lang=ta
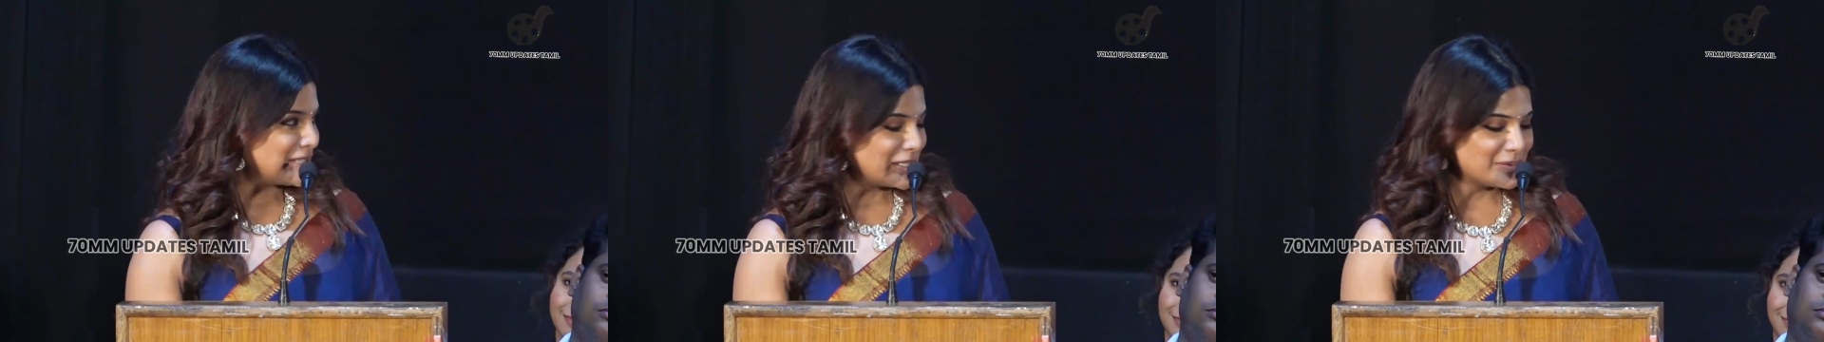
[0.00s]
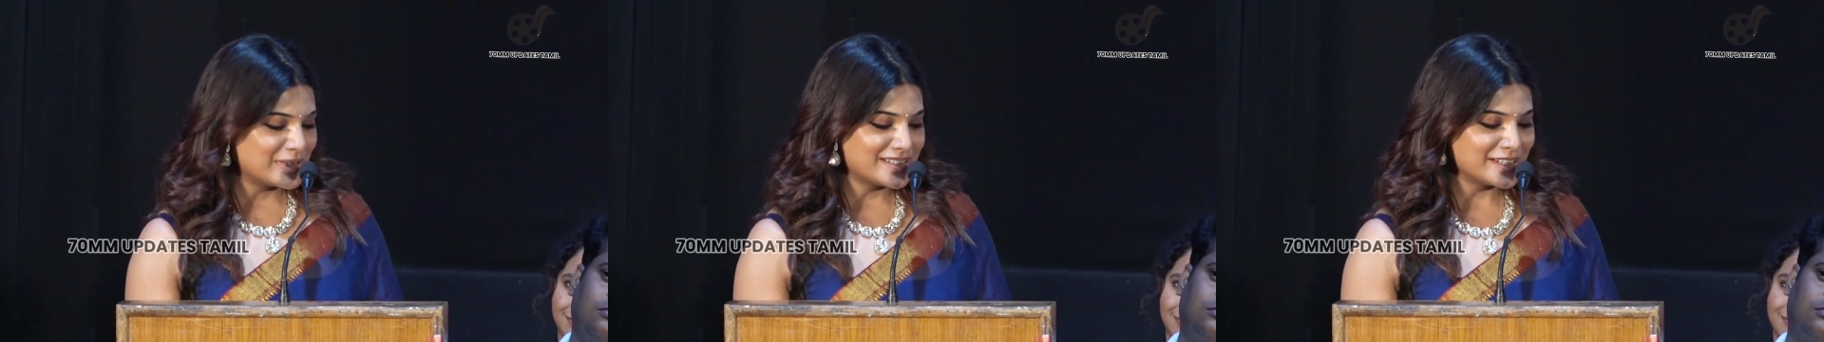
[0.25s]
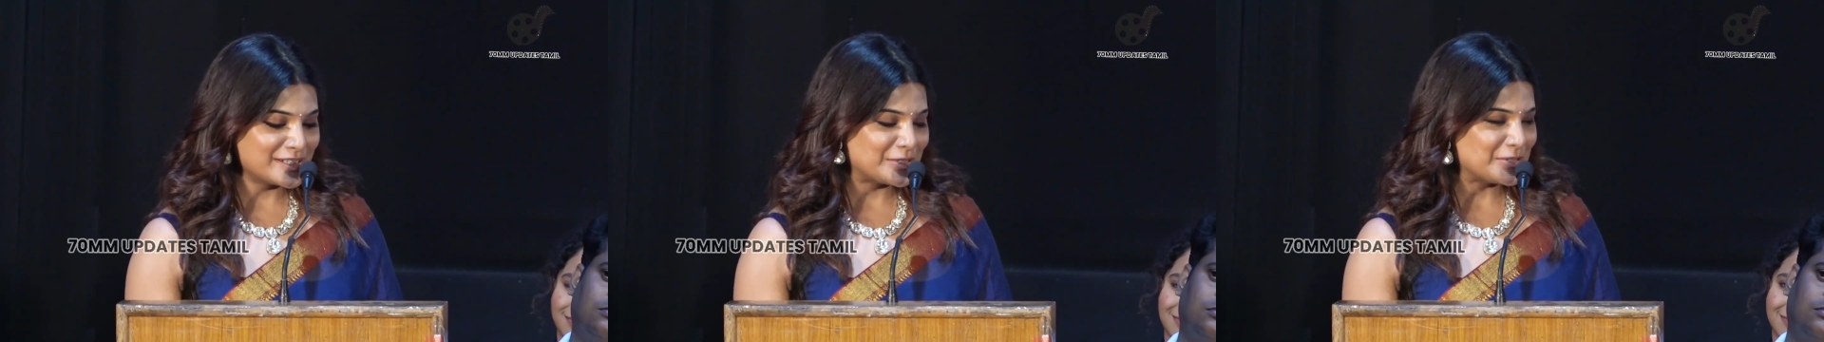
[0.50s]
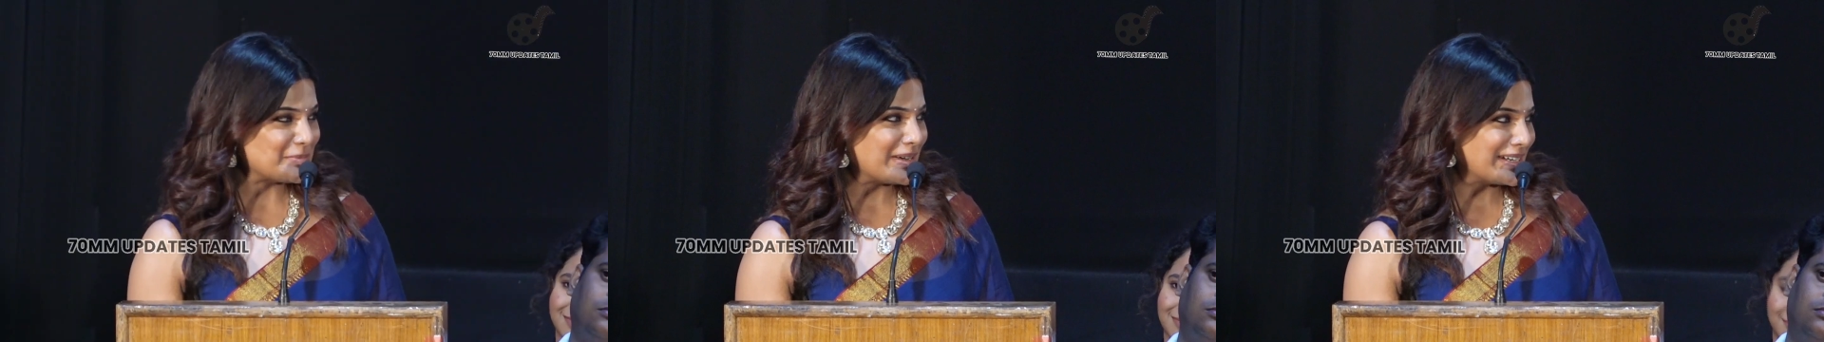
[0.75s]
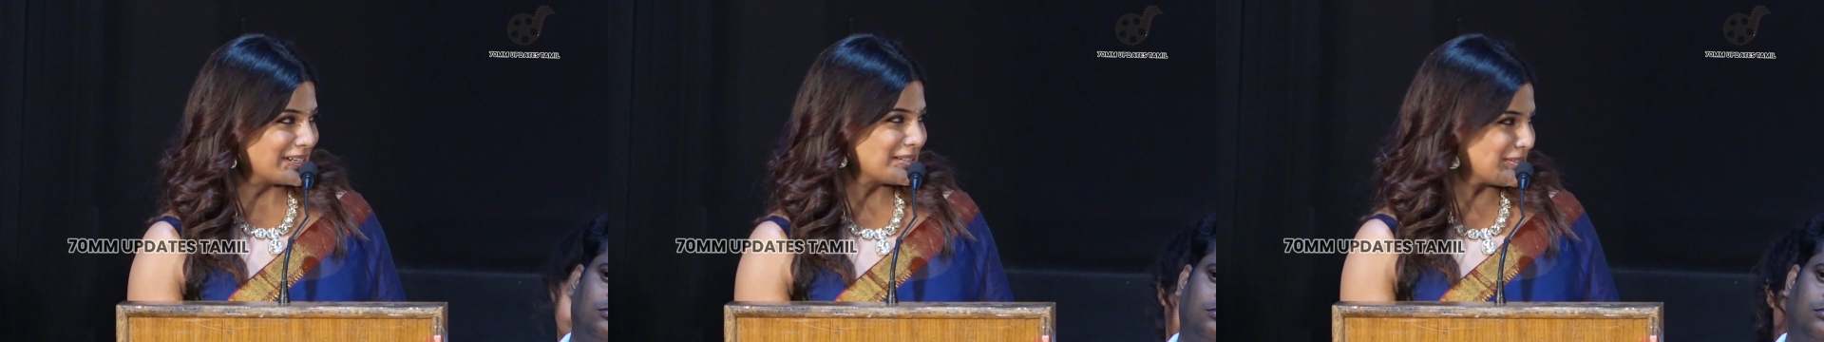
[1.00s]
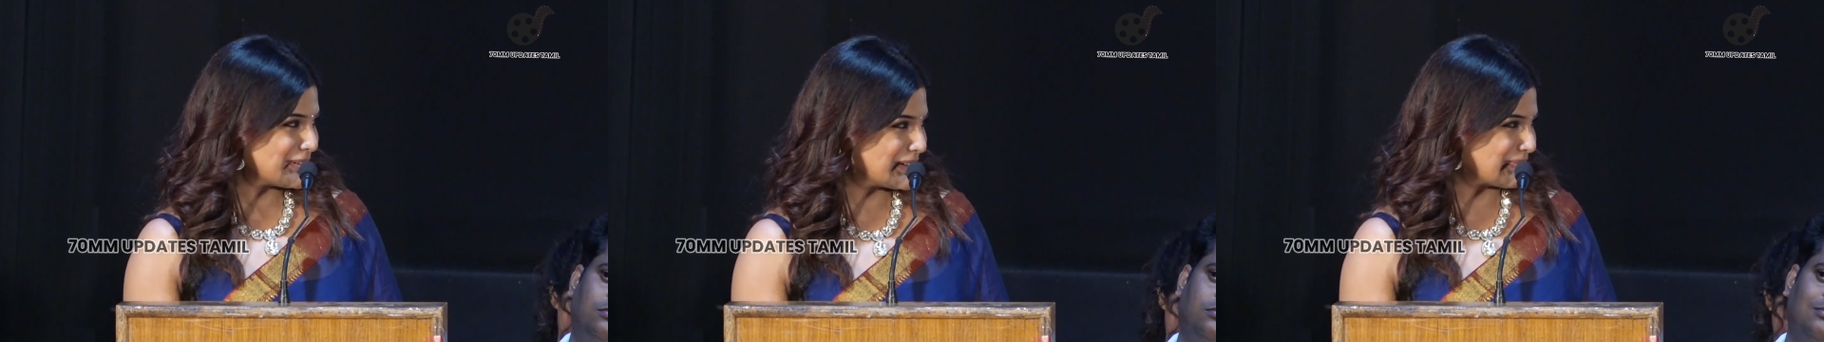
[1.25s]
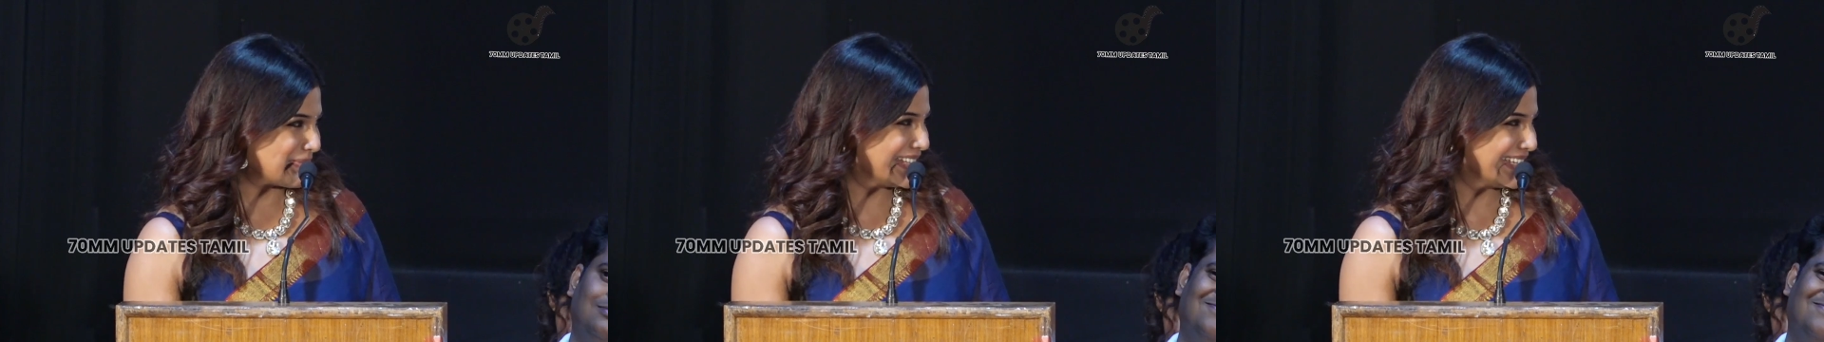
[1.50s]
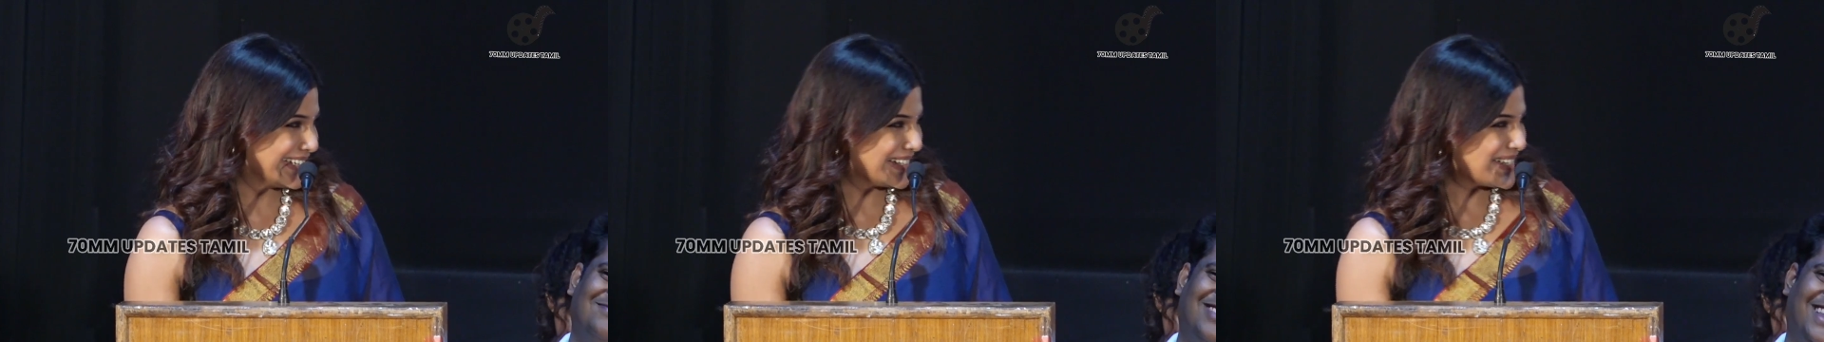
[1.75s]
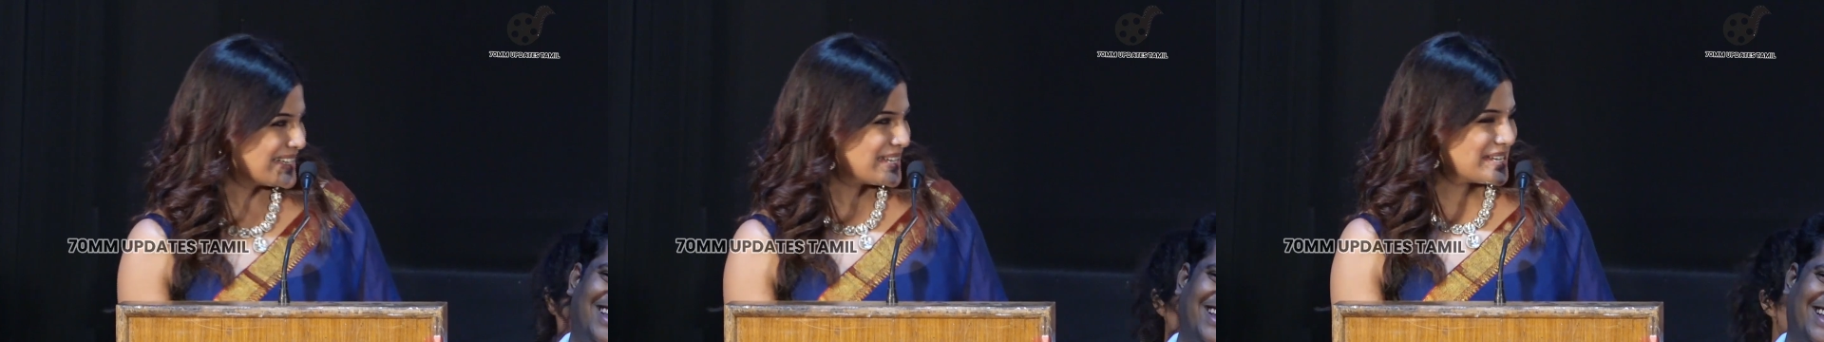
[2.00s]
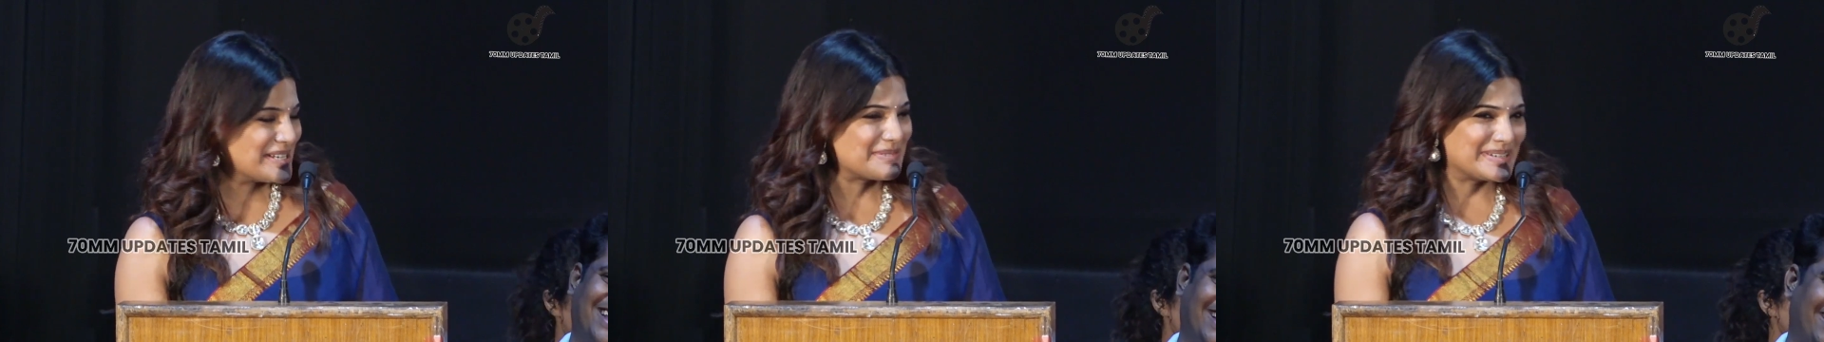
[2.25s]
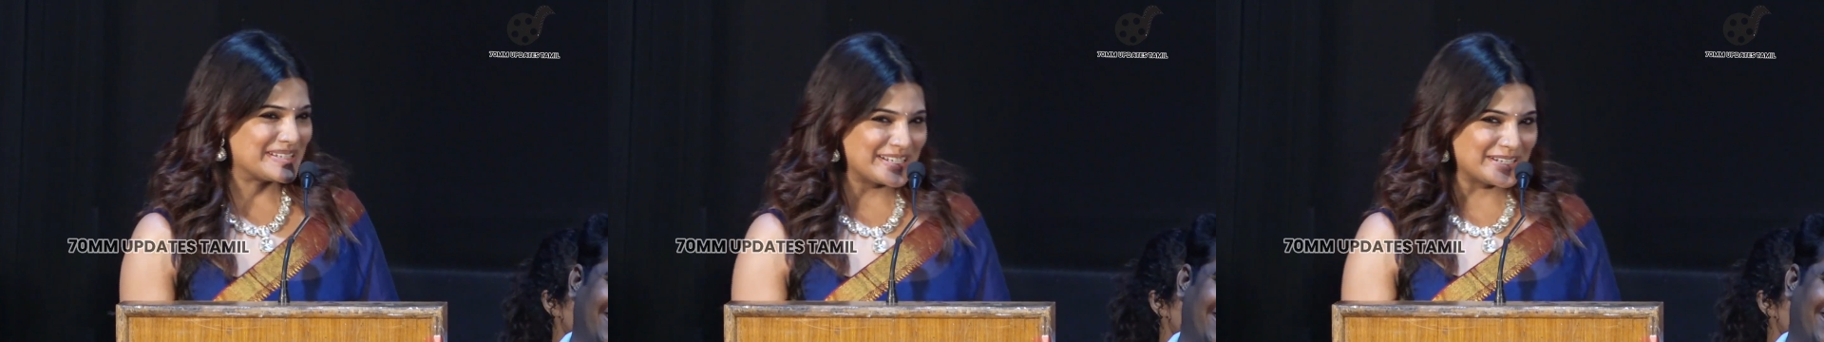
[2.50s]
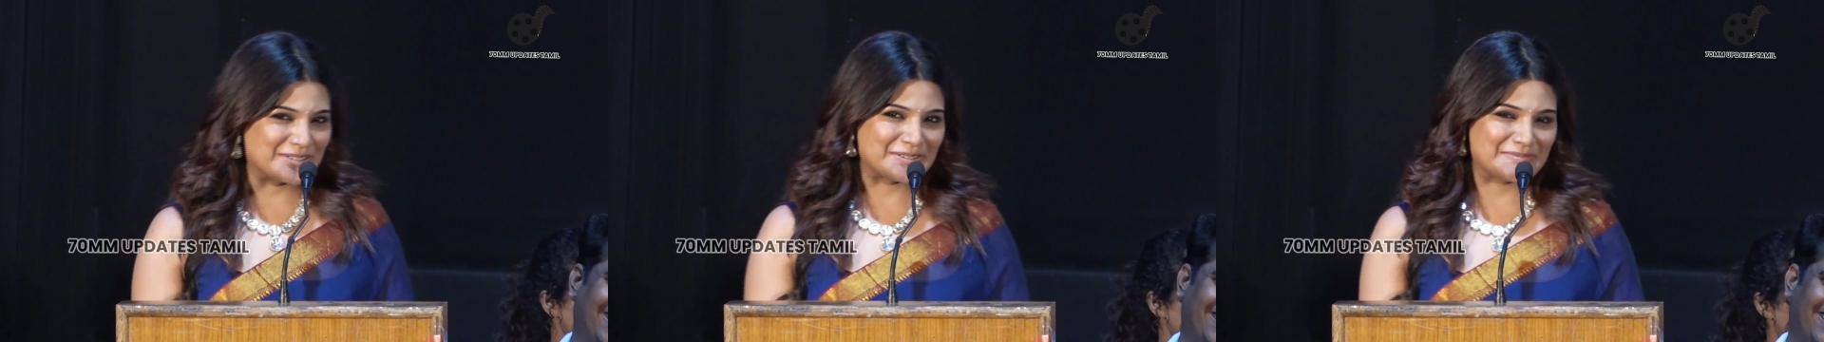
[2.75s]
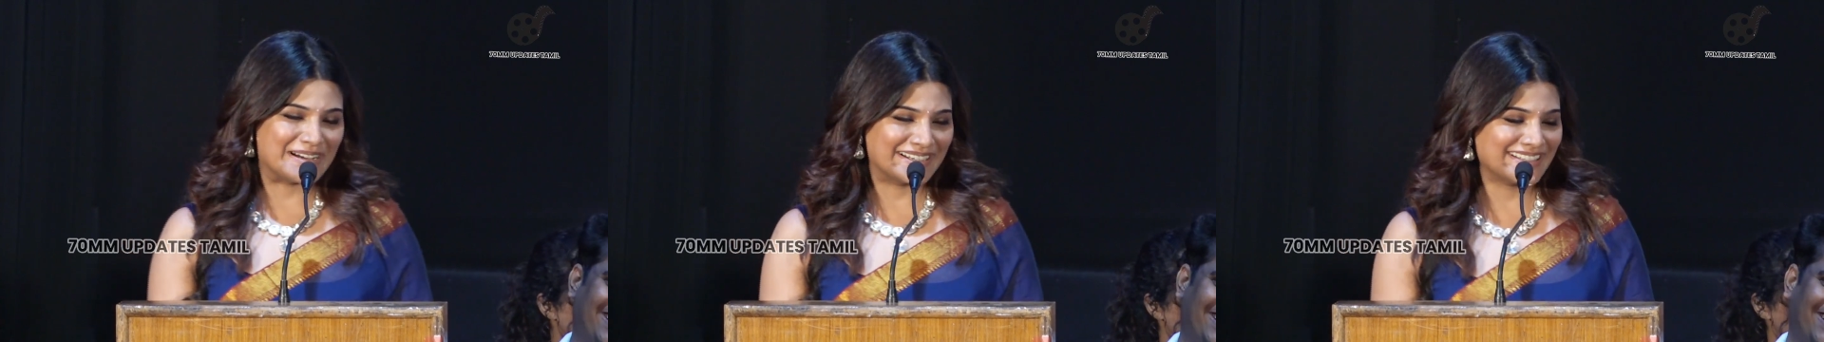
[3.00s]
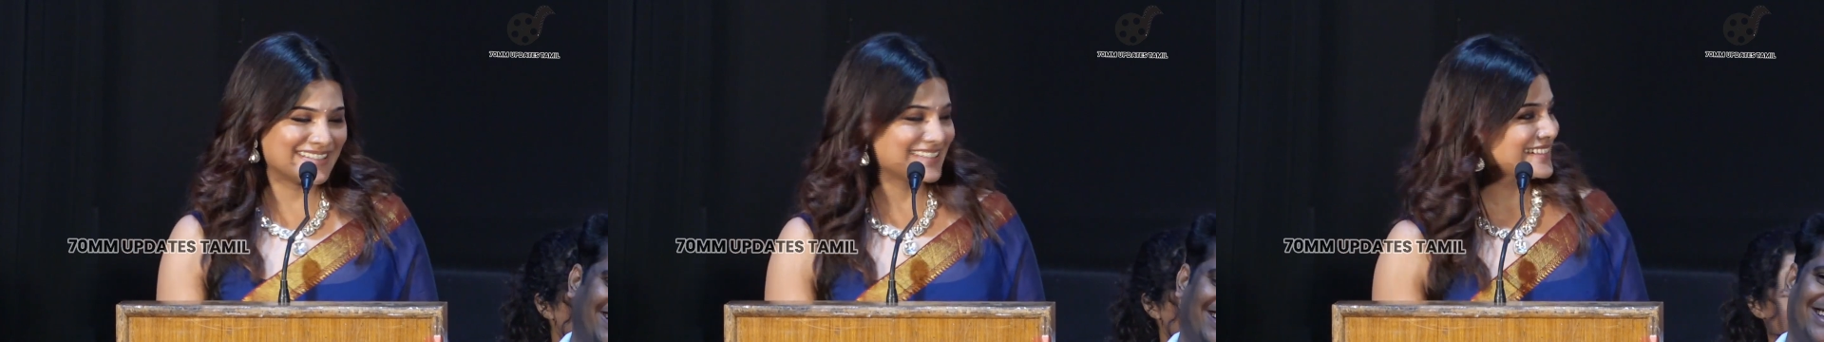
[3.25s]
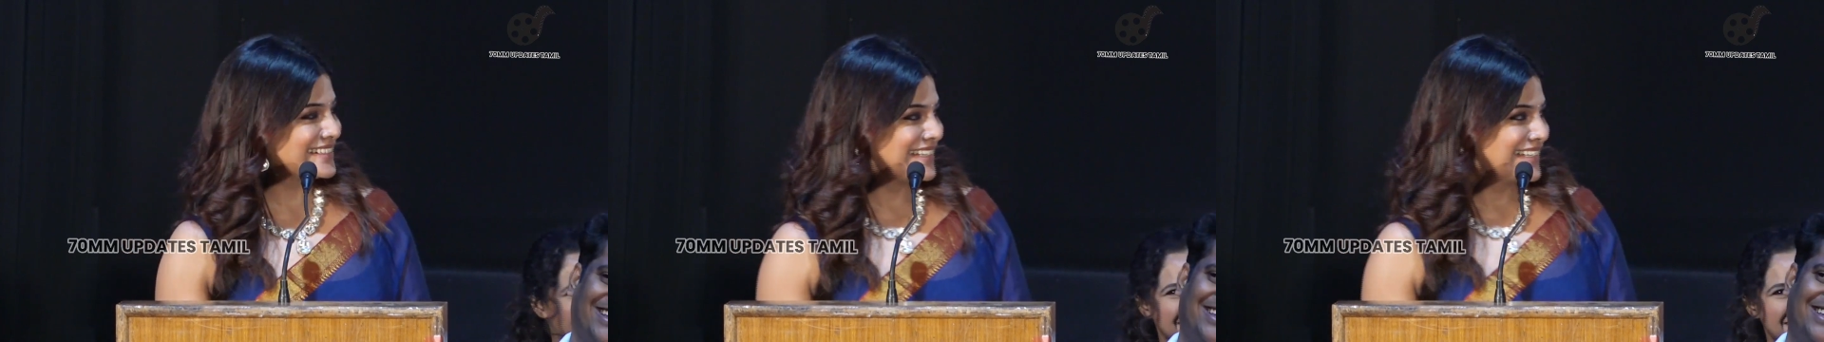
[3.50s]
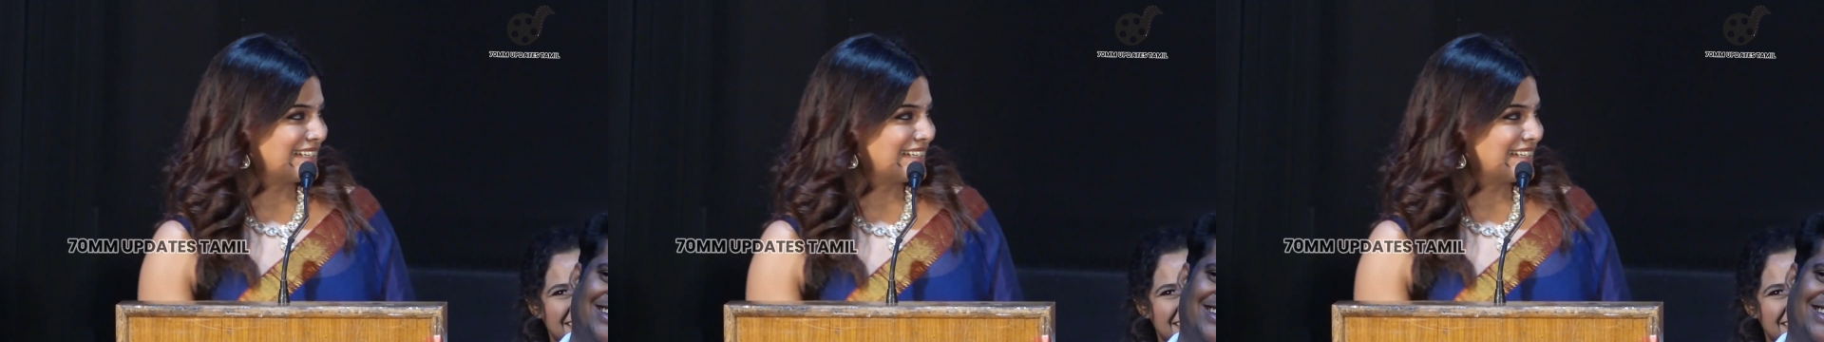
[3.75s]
நம்ம ஜெயிச்சிட்டோம் மாறான்னு சொல்கிற மாதிரி நம்ம ஜெயிச்சிட்டோம் மாறன் சார்